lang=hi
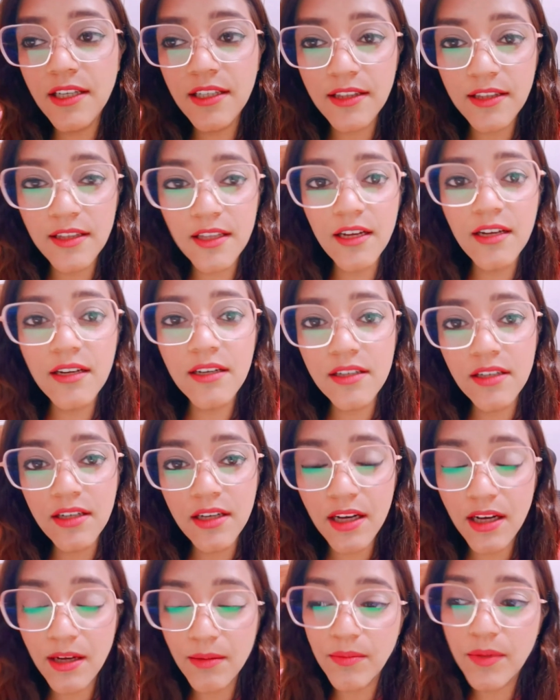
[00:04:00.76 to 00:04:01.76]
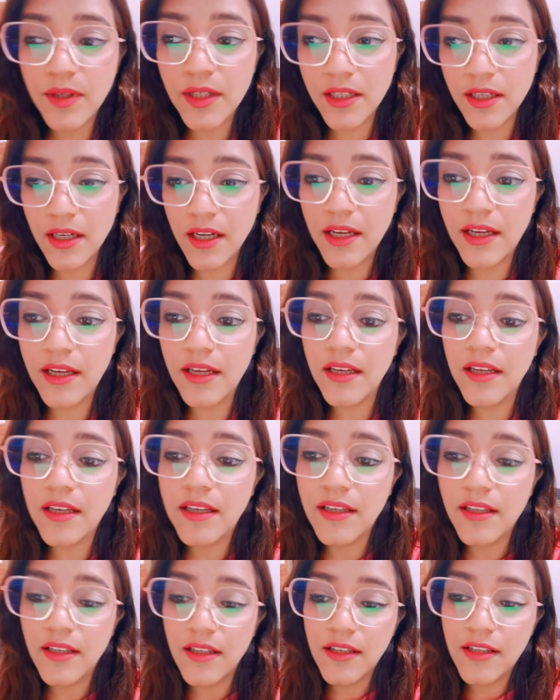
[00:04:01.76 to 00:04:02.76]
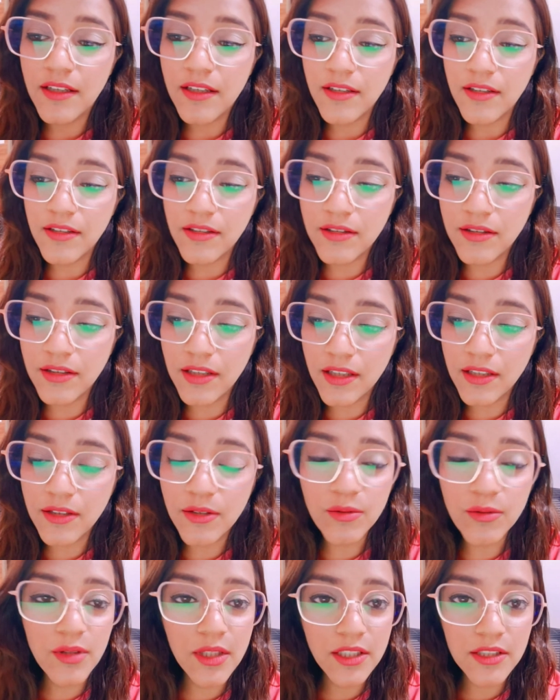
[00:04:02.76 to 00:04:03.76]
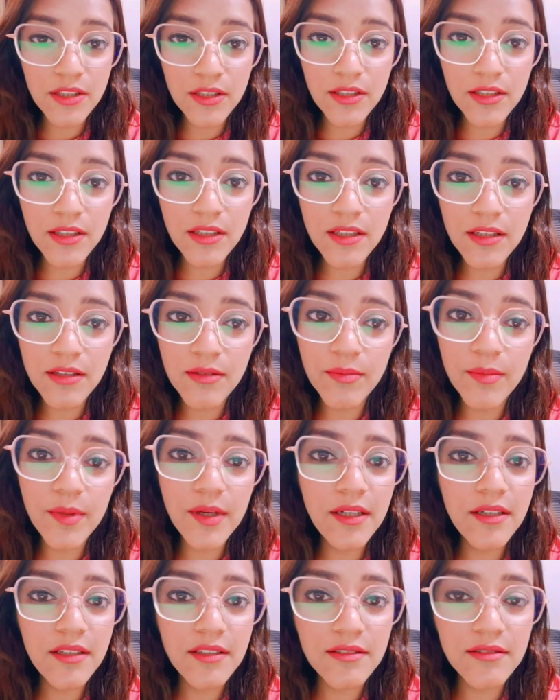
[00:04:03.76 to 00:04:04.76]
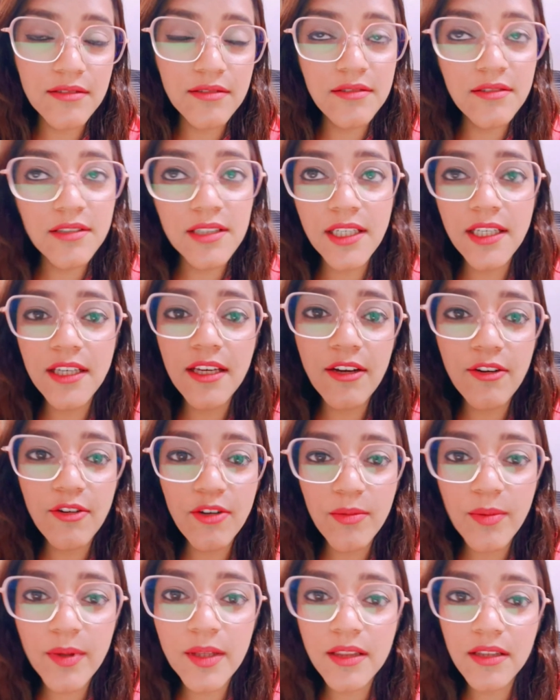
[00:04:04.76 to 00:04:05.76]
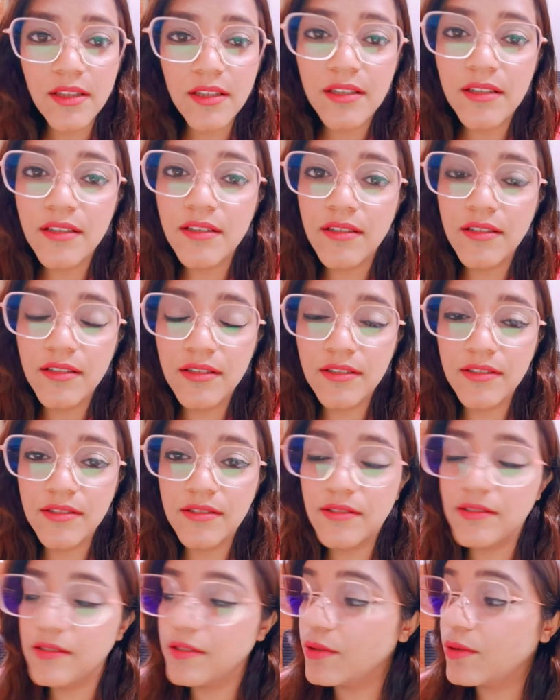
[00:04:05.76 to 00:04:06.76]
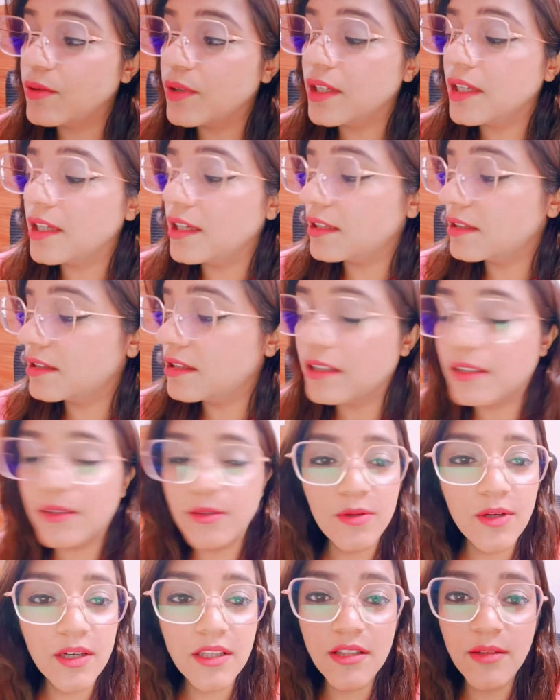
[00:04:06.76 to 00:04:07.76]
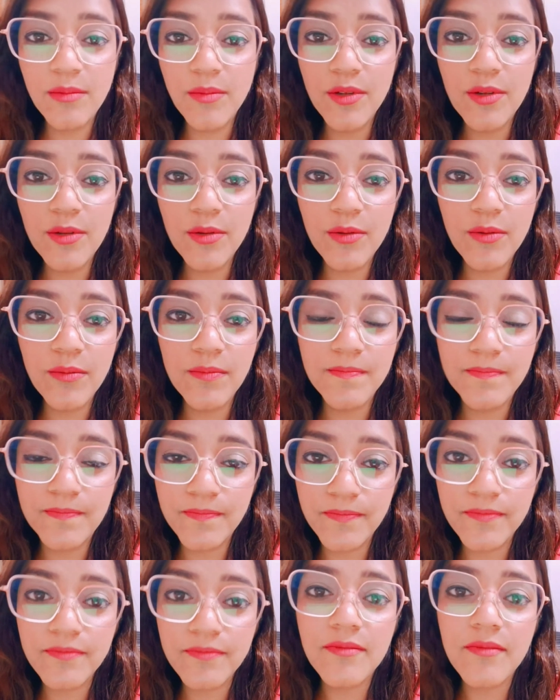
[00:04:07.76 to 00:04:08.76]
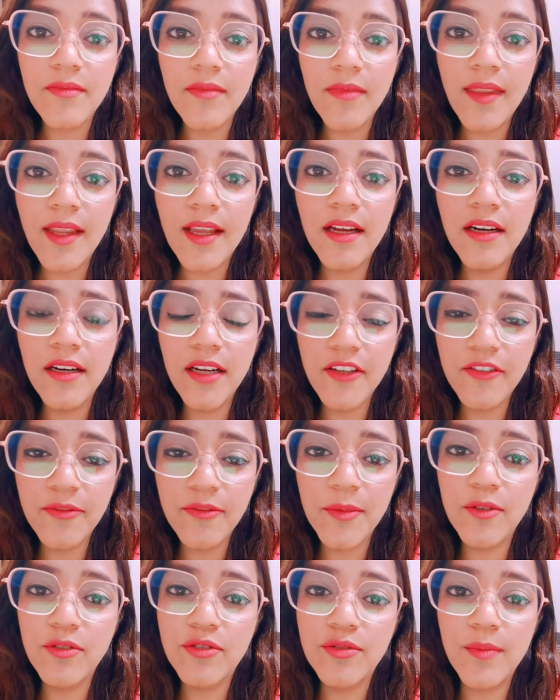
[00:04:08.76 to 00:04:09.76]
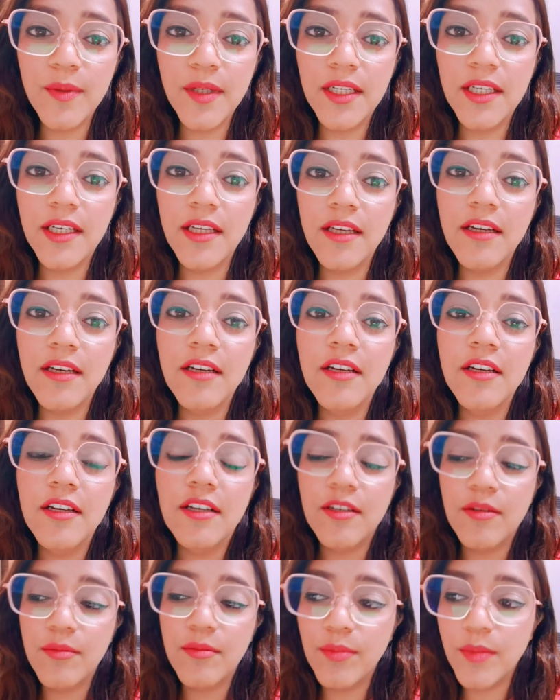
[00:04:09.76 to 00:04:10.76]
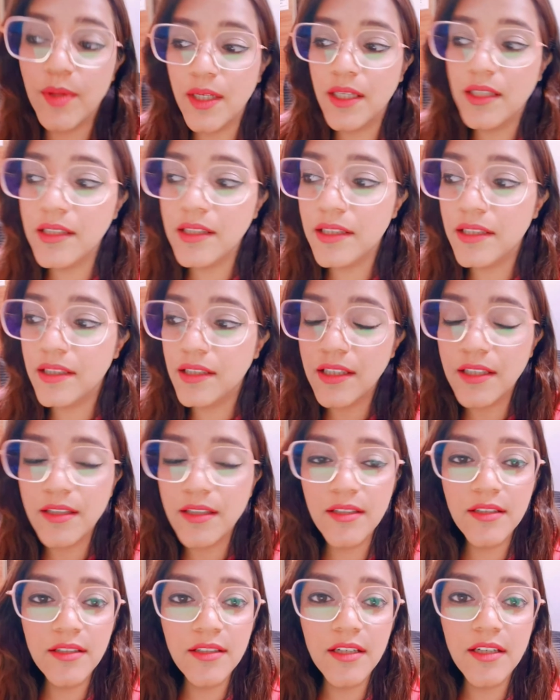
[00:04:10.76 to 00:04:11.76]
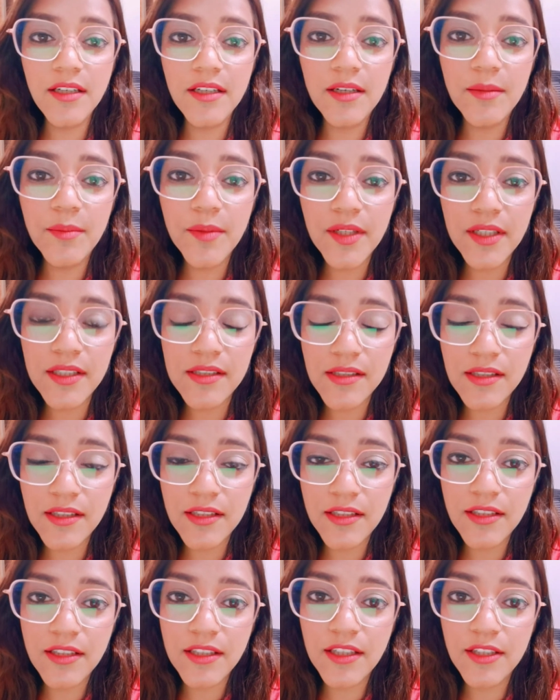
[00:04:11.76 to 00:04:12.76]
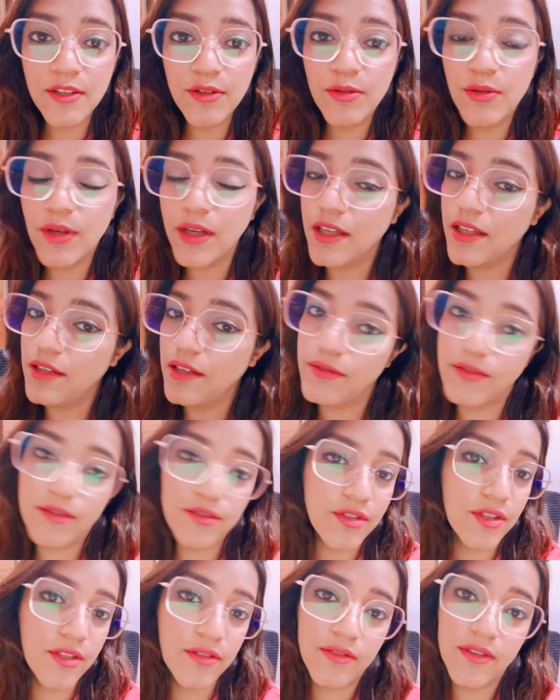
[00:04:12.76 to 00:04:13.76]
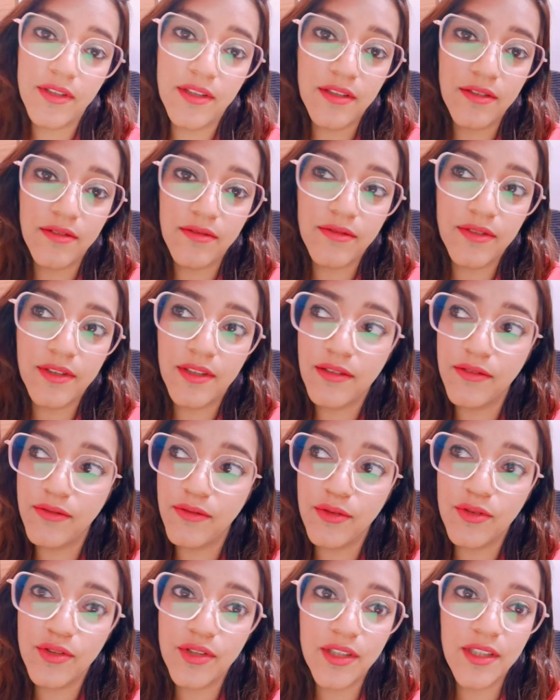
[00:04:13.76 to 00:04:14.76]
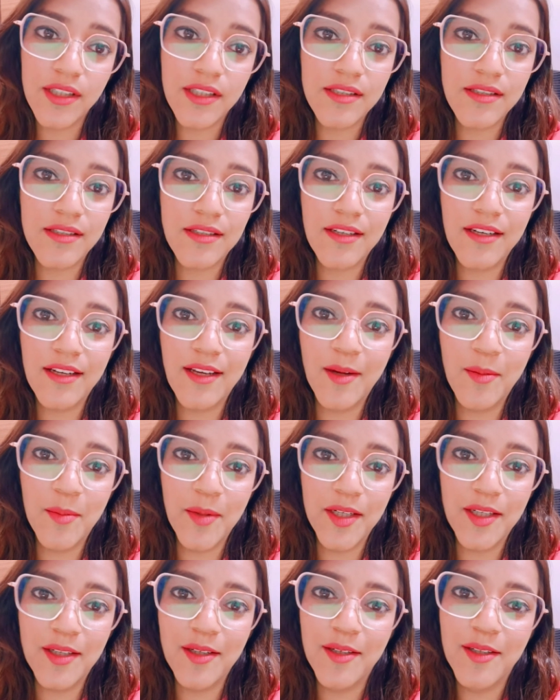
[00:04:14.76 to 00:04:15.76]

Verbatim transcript: इतना काम करना है दर्द होता है शरीर बट ठीक है कोई बात नहीं ज़रूरी है दर्द होगा तभी तो लाइफ में कुछ बनेंगे बिना दर्द के अगर अभी रेस्ट करते रहे तो आगे फ्यूचर फिर फिर फ्यूचर रेस्ट करेगा हमारा